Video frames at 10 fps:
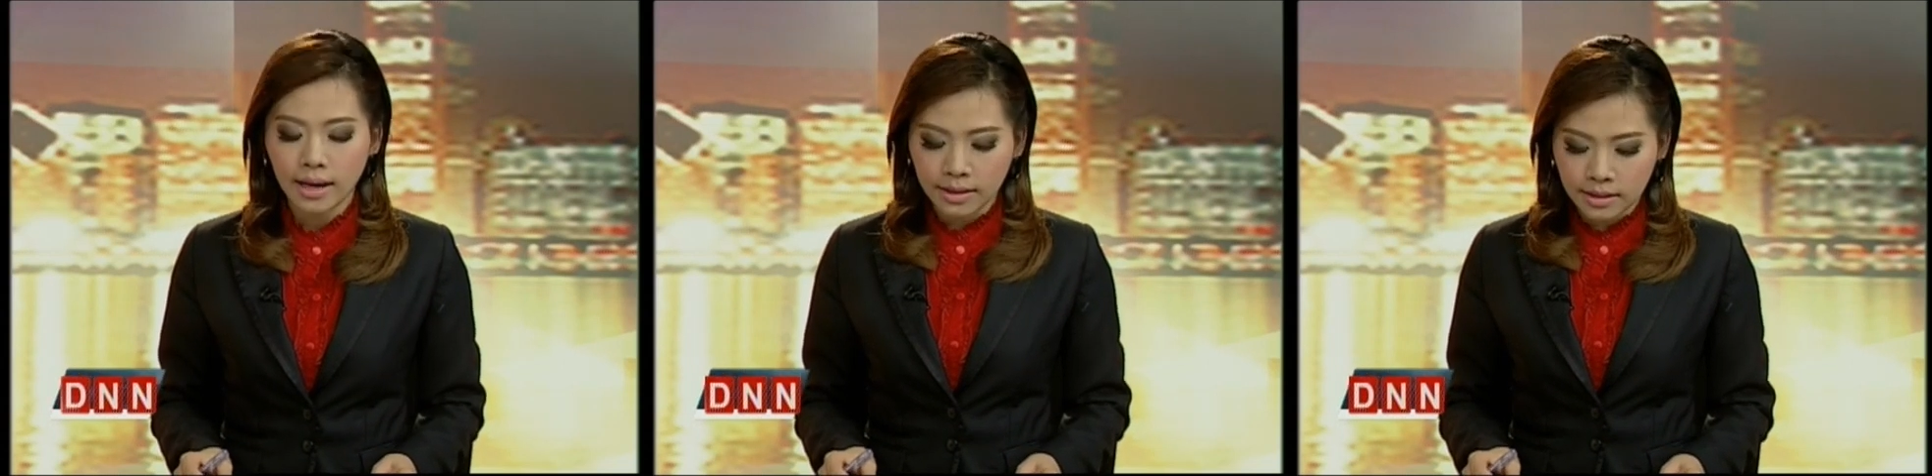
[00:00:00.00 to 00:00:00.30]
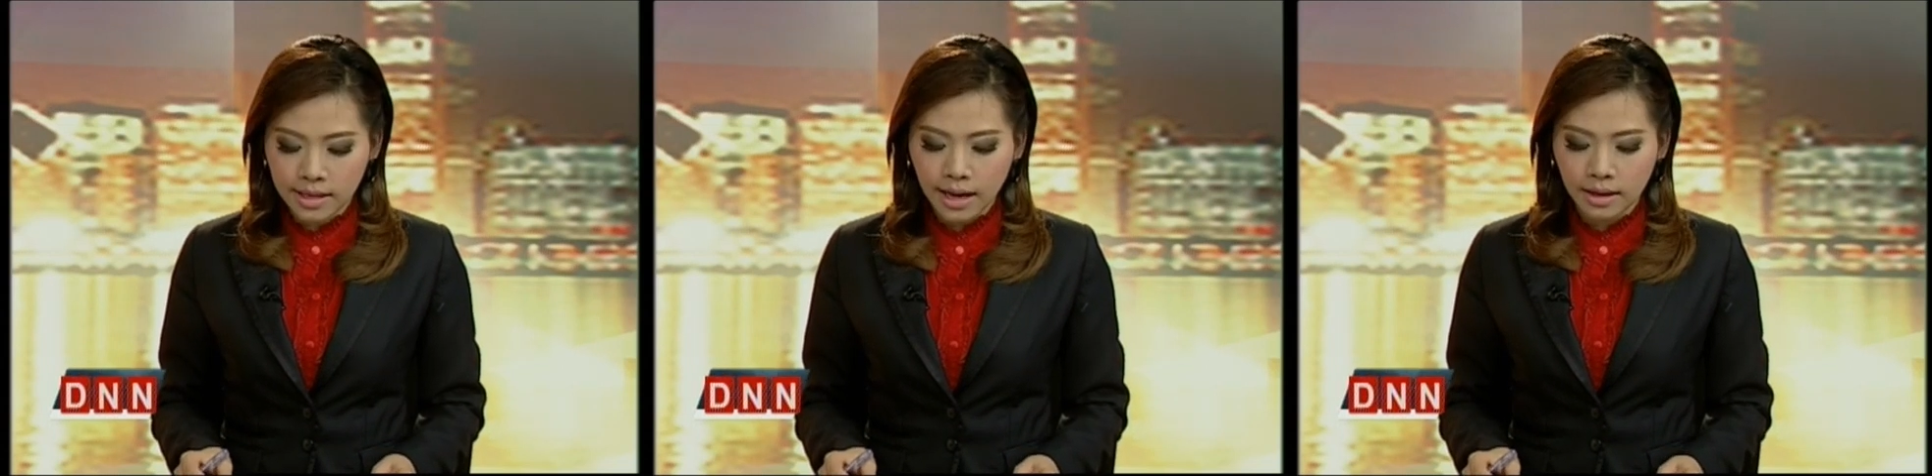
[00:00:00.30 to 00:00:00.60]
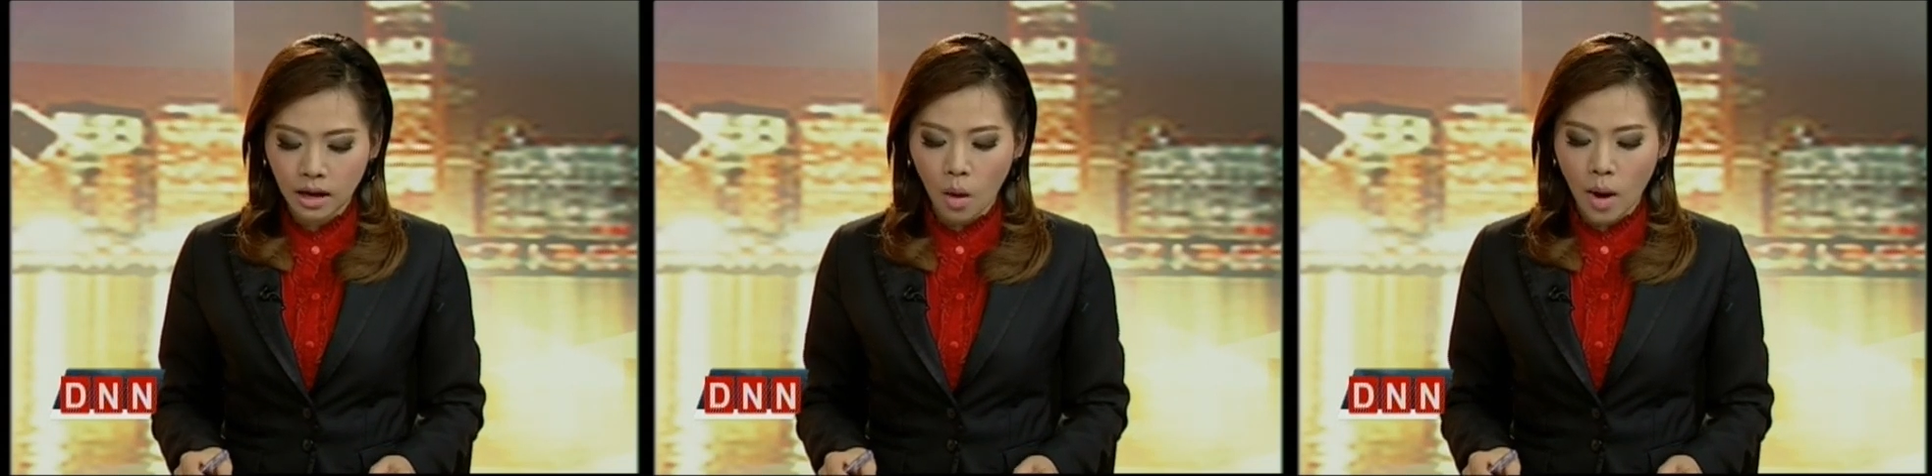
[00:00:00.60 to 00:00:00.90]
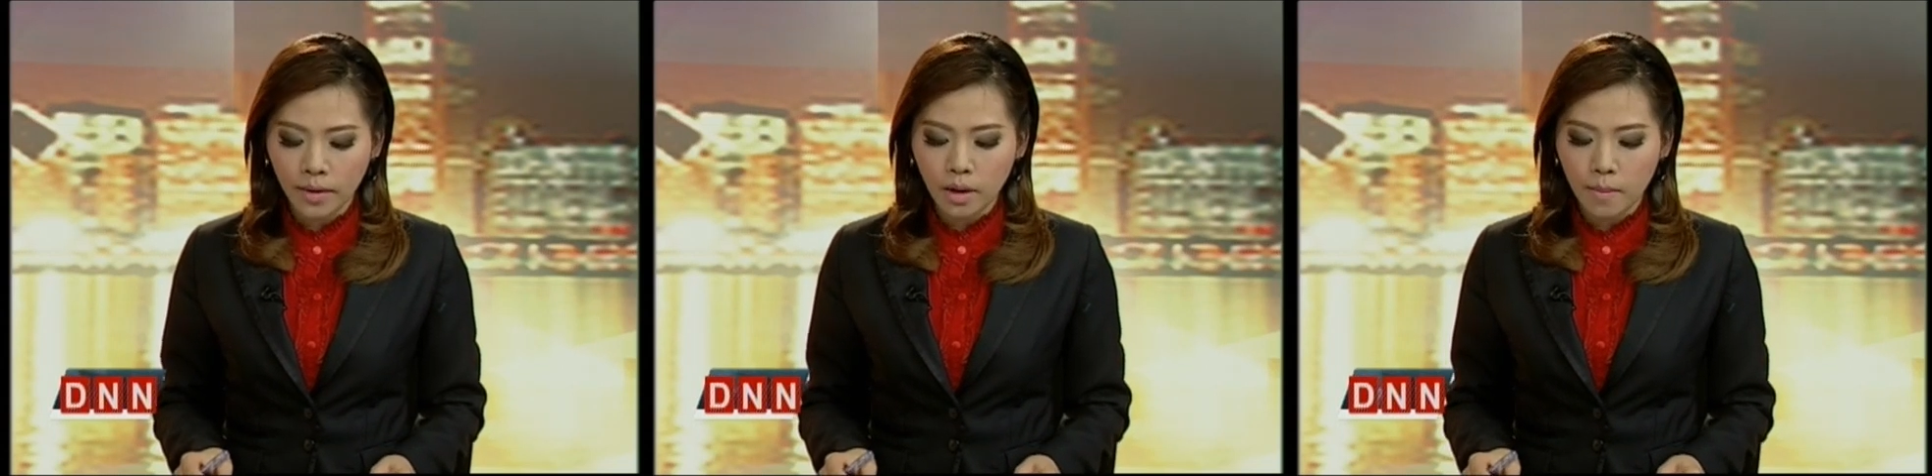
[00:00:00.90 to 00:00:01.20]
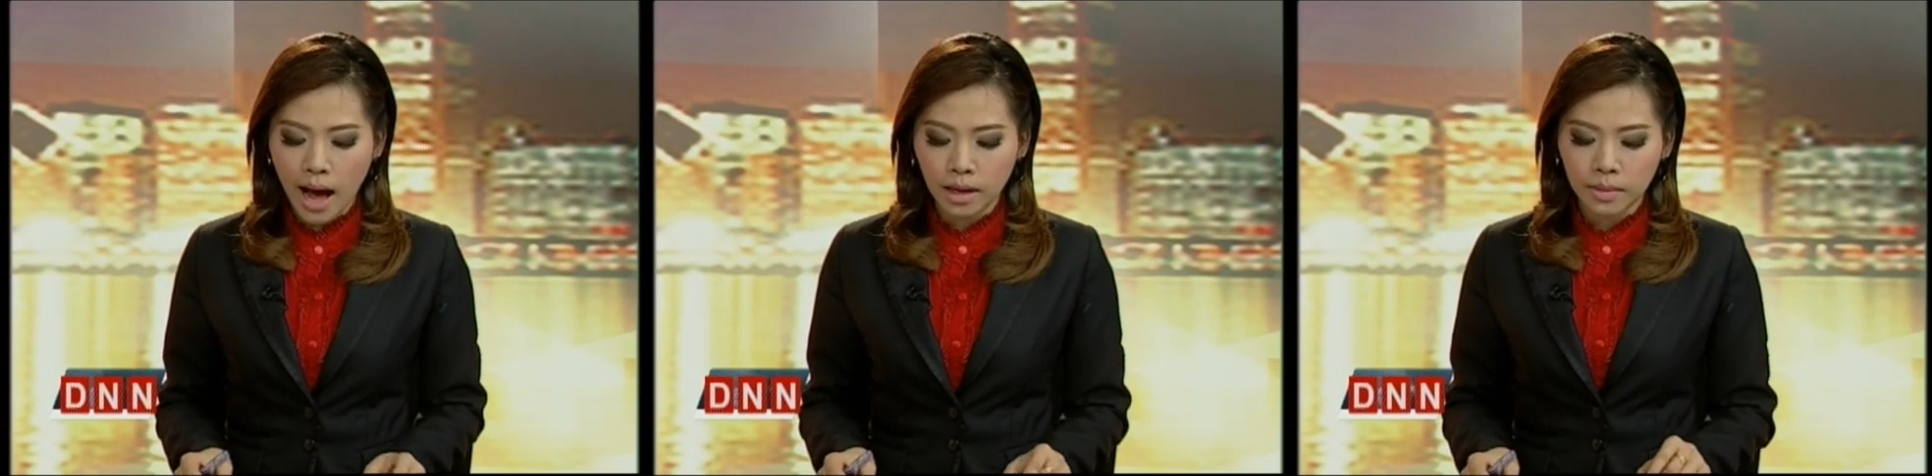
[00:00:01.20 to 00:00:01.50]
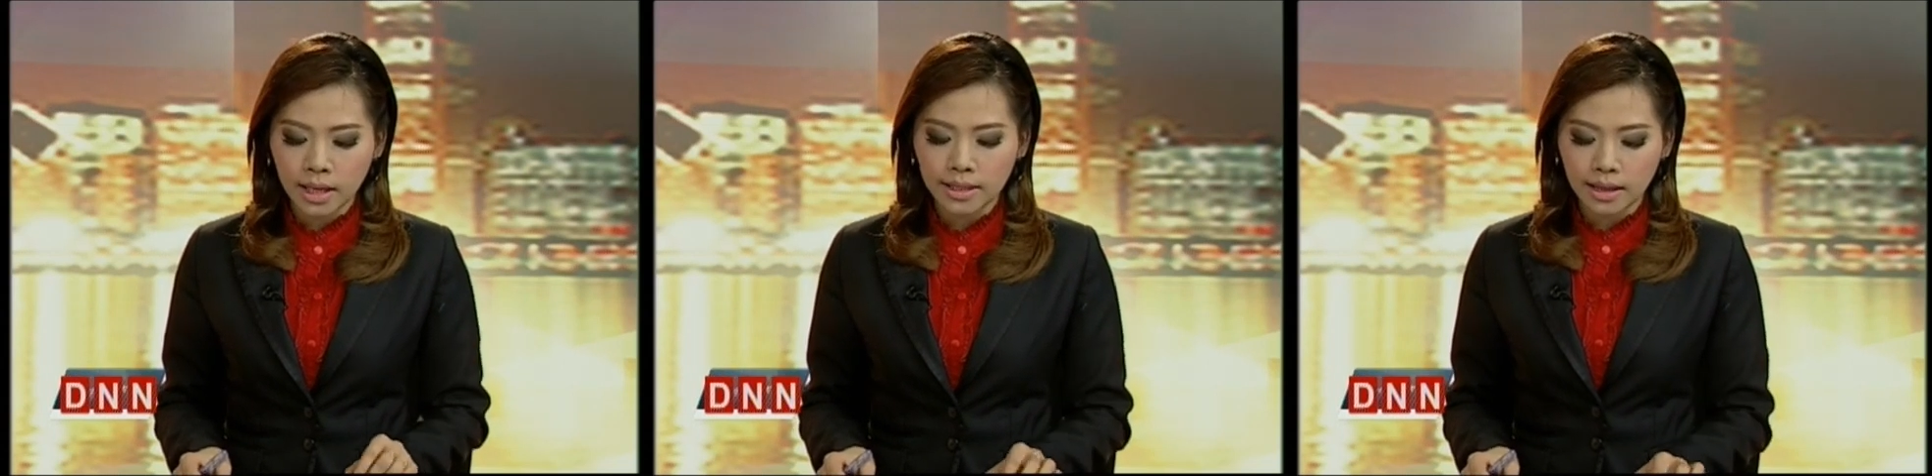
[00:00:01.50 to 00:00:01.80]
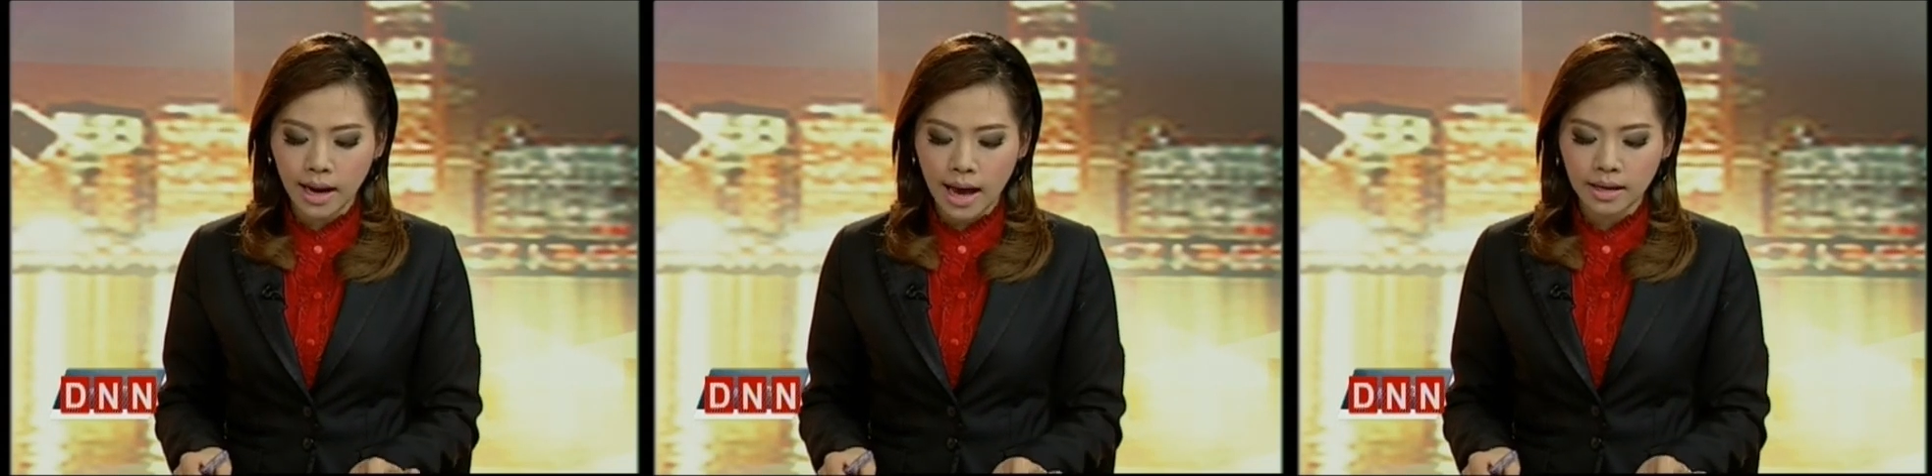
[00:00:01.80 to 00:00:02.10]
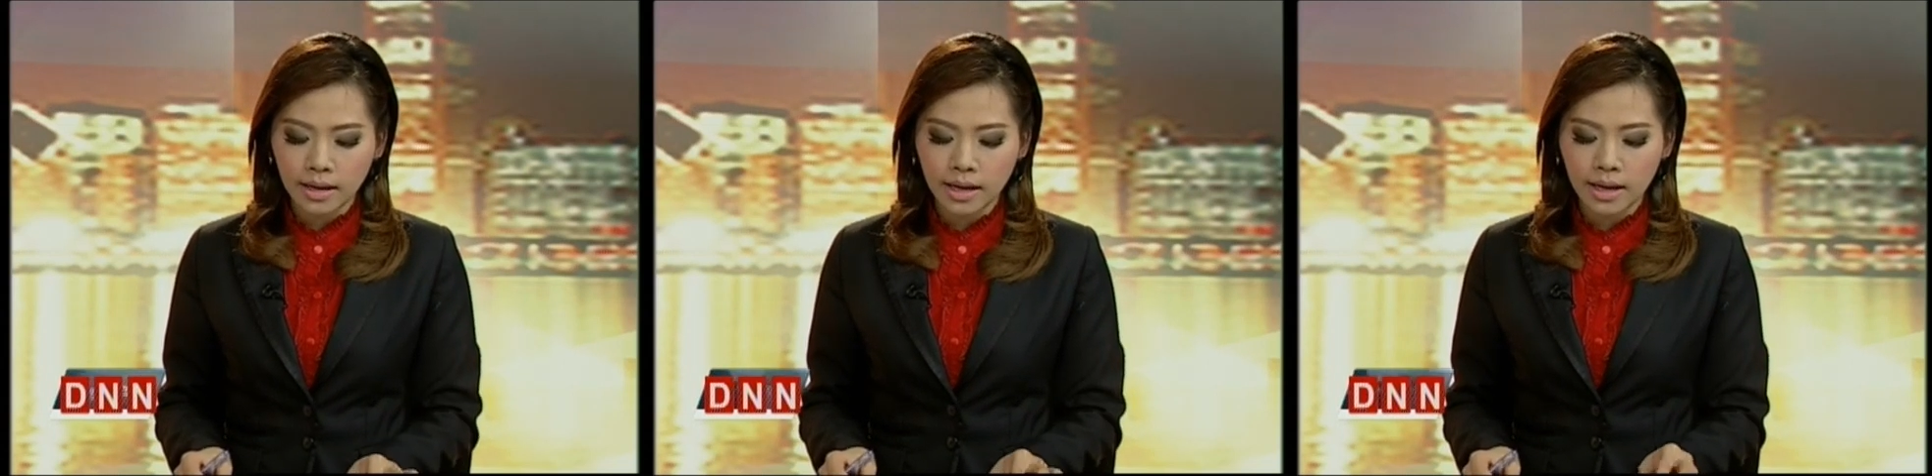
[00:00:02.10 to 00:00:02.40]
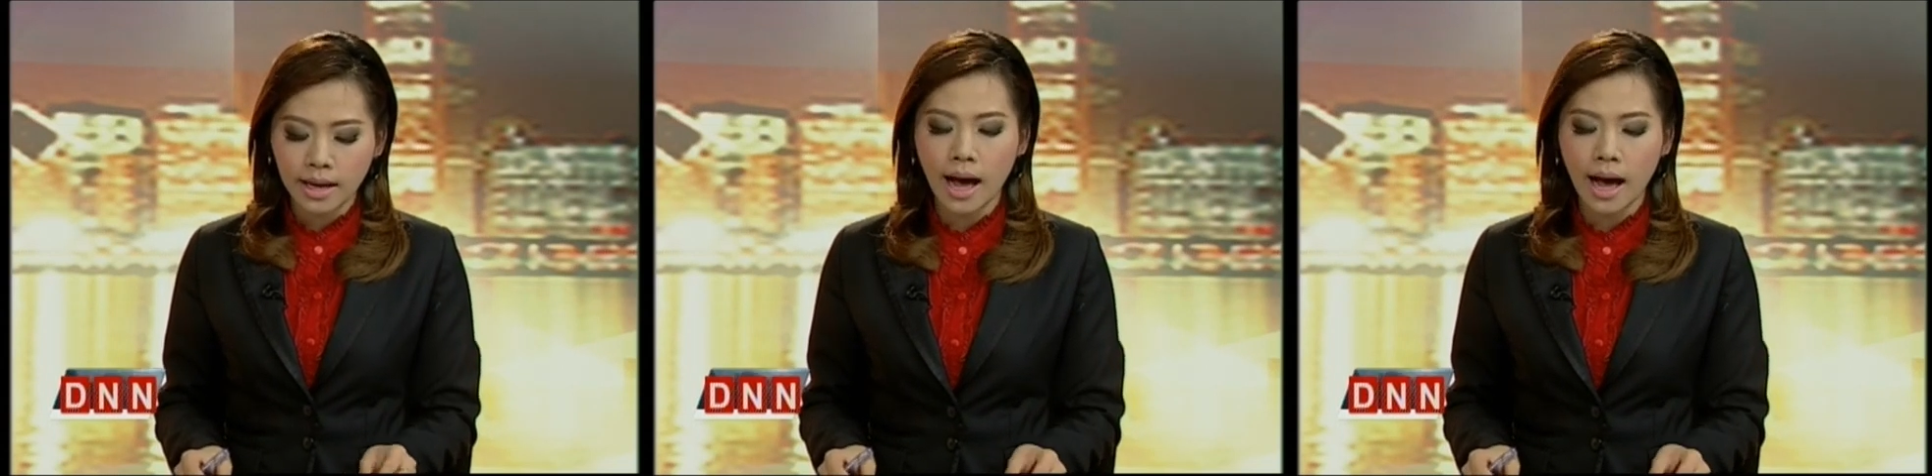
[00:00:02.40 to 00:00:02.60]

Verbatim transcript: ยืนยันนะคะว่ารัฐบาลมีเจตนาที่ดีใน